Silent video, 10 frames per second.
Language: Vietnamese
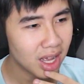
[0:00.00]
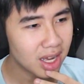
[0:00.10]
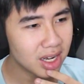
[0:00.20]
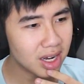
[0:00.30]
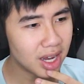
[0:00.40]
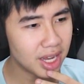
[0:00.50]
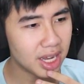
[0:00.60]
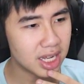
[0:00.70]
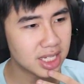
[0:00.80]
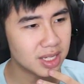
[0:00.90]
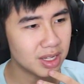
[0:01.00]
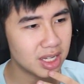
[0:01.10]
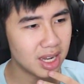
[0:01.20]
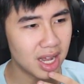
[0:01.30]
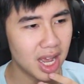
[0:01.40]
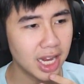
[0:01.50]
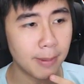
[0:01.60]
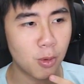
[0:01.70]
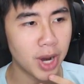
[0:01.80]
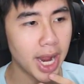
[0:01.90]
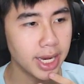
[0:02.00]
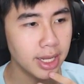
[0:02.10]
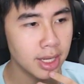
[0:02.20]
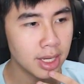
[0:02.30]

người uh, Ai Cập cổ đại đi